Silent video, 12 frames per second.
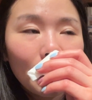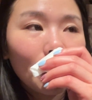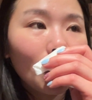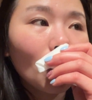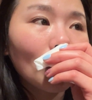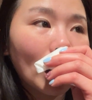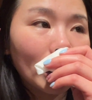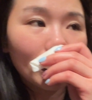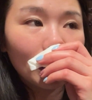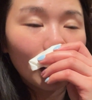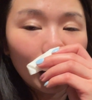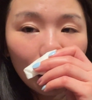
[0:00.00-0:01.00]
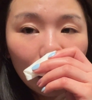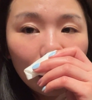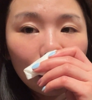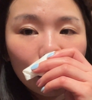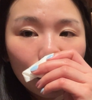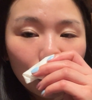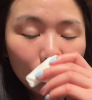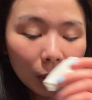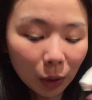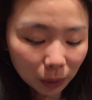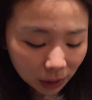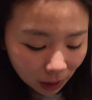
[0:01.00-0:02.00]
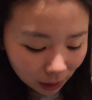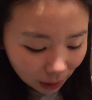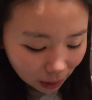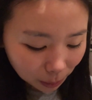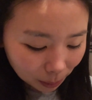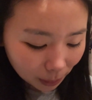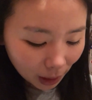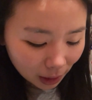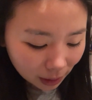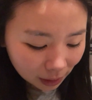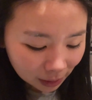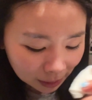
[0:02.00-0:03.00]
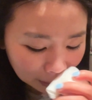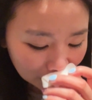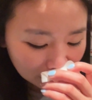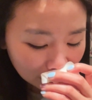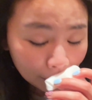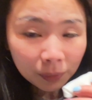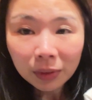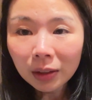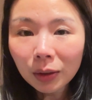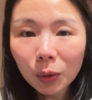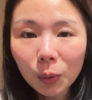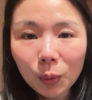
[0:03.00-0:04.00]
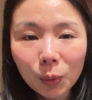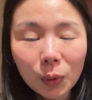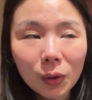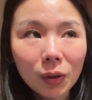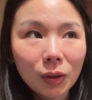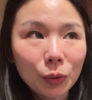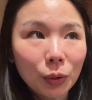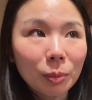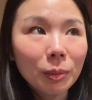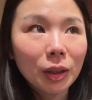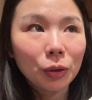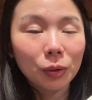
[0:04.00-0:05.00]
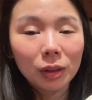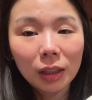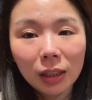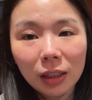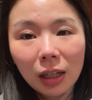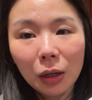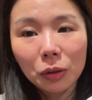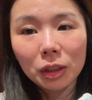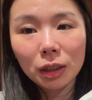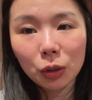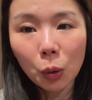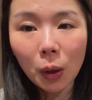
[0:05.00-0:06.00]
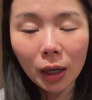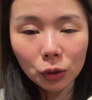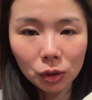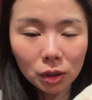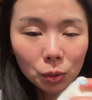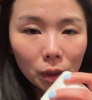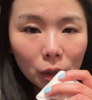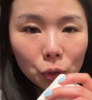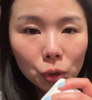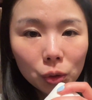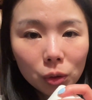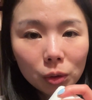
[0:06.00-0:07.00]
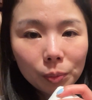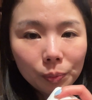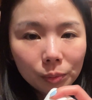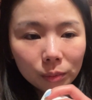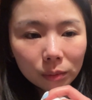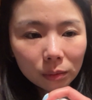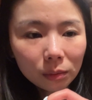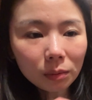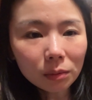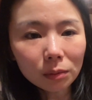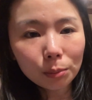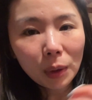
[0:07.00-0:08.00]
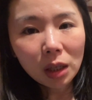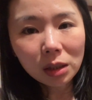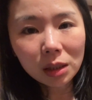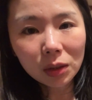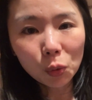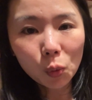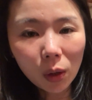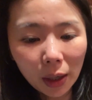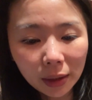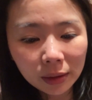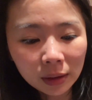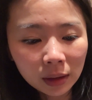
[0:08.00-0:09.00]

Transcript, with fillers: Oh my god! 我不知道我现在该怎么办。我原本有定好计划，就是我要去 Boston 玩，